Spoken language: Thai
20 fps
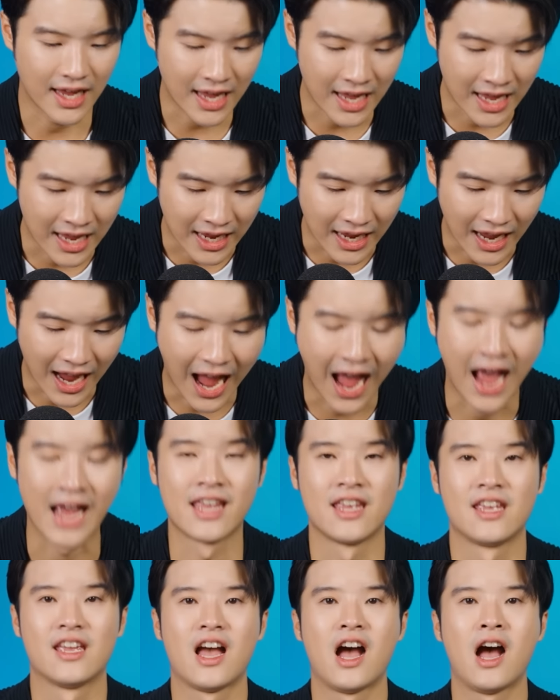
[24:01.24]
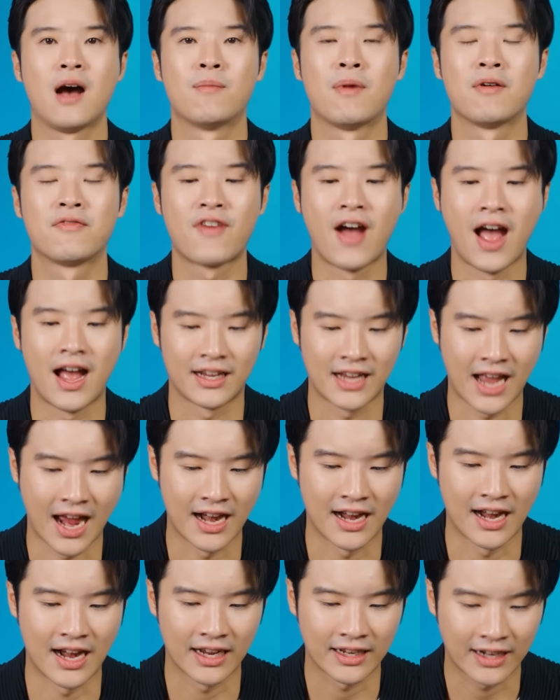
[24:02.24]
AI เอามาฝากกัน
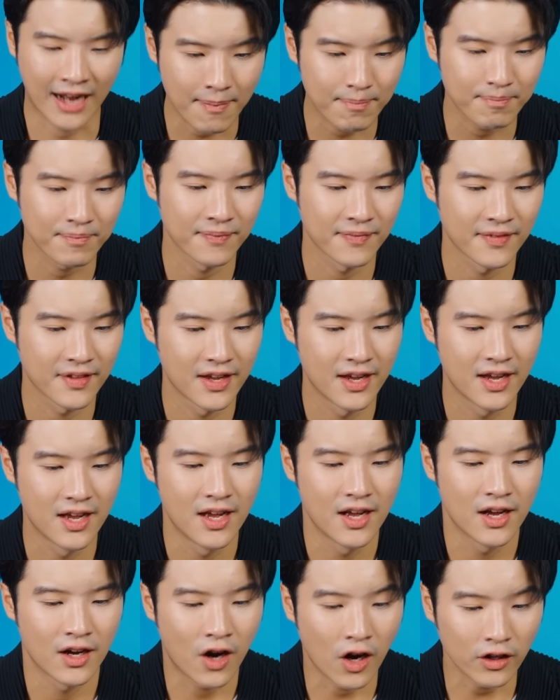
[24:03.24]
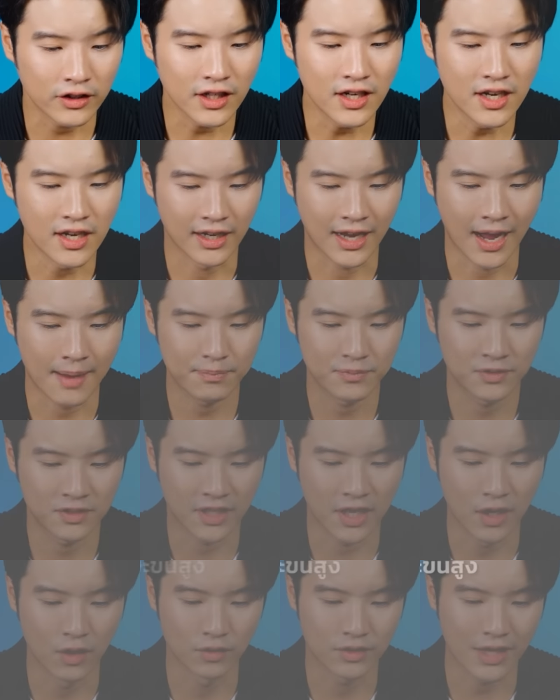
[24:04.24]
นะครับข้อที่1ครับ
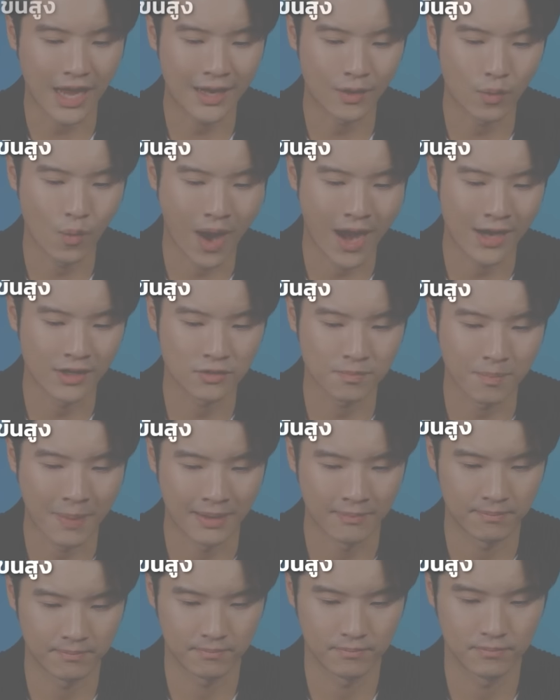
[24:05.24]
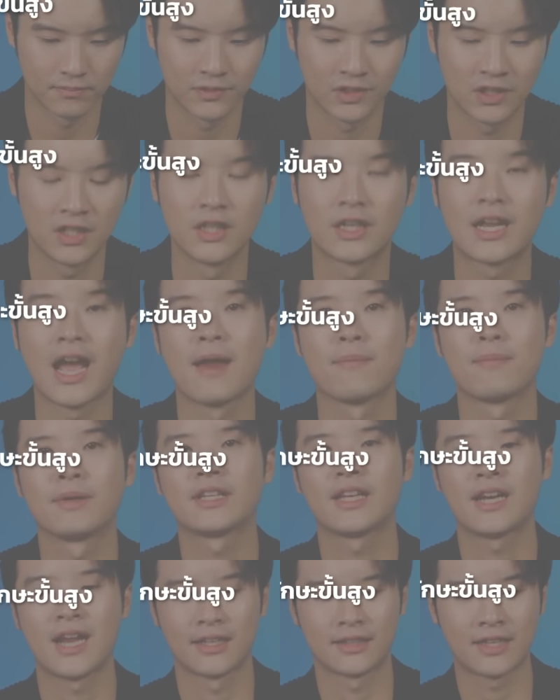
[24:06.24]
skills advancement คือการพั
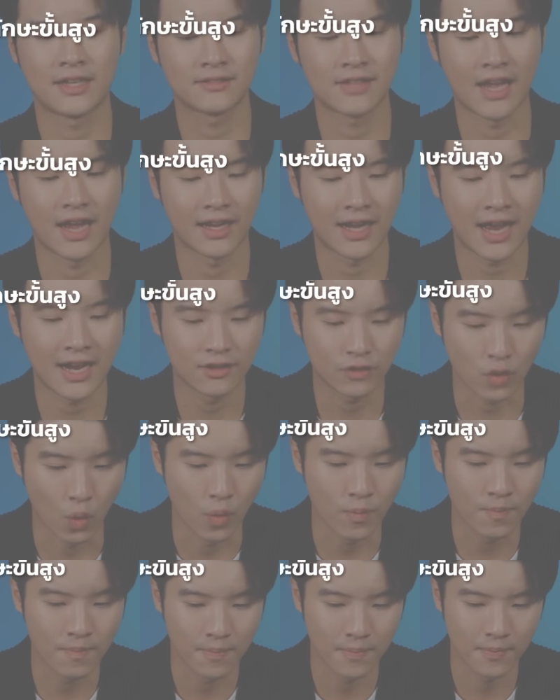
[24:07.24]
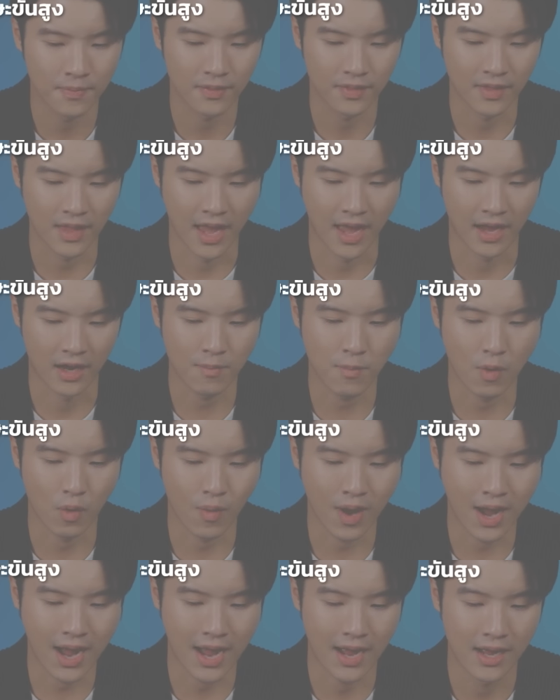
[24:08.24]
ฒนาทักษะขั้นสูงนะเขาบอก
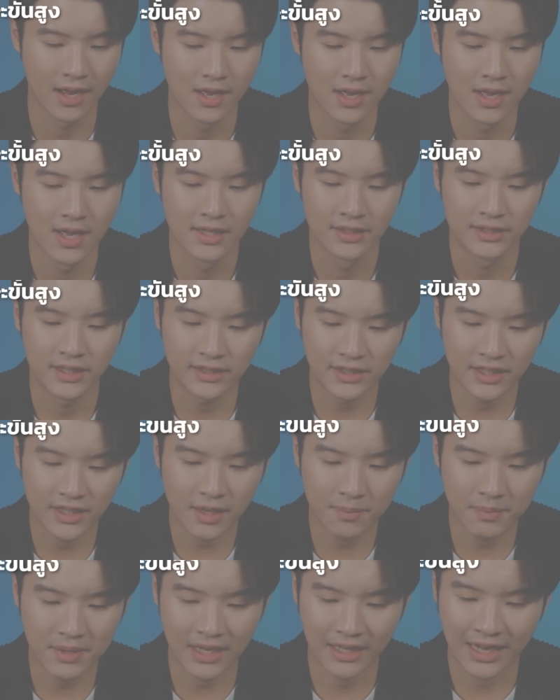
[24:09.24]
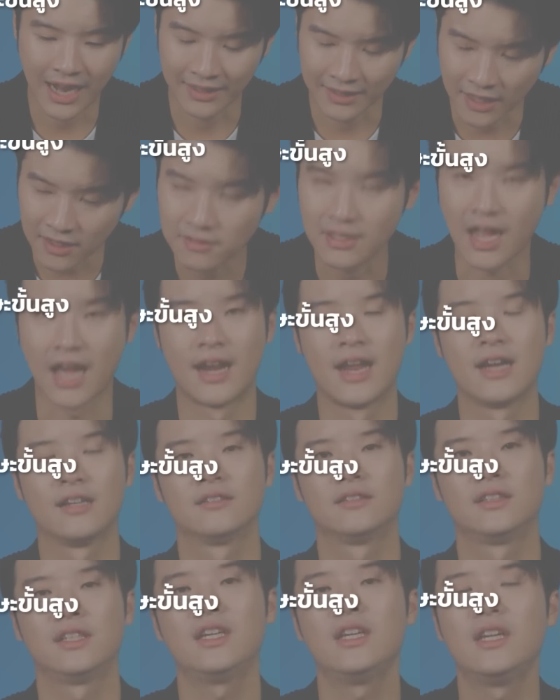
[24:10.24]
ว่าจริงๆยังมีอีกหลายทักษะนะ
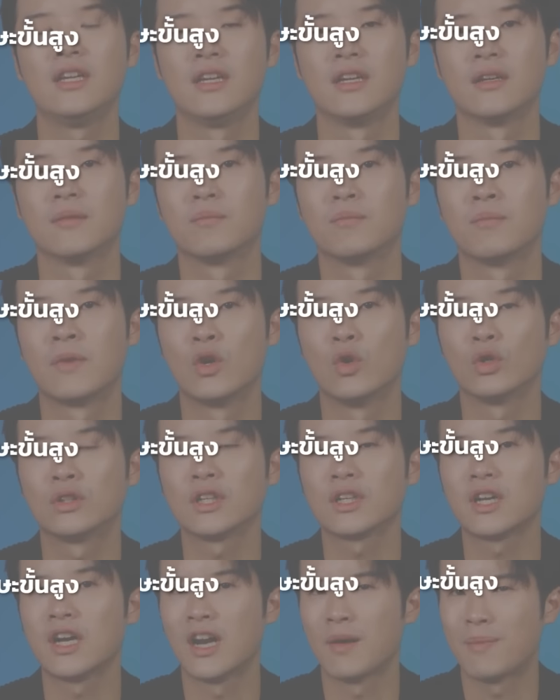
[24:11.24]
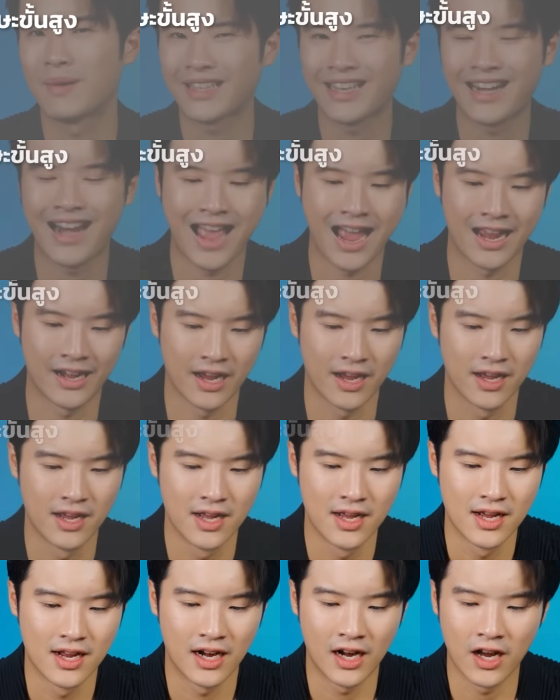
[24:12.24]
ที่มนุษย์ถ้าเกิดเราพัฒนาเนี่ย
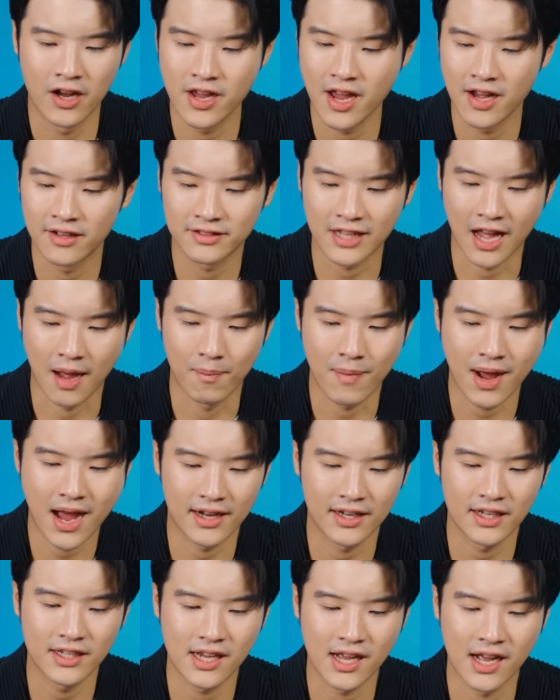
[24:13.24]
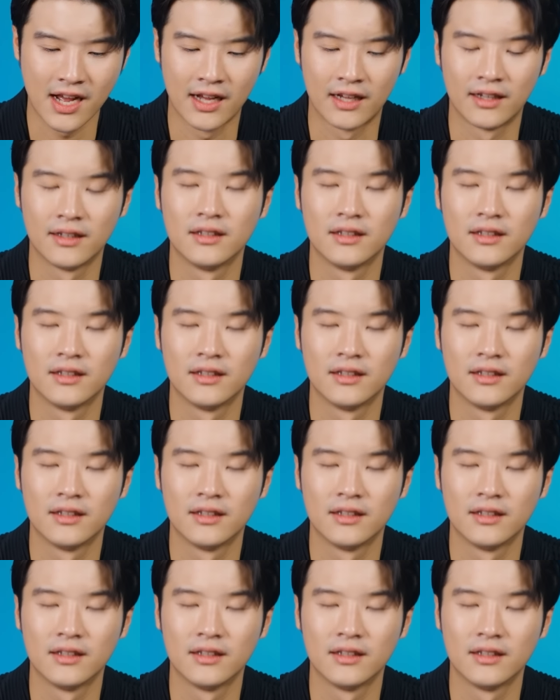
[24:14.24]
เรายังสามารถที่จะ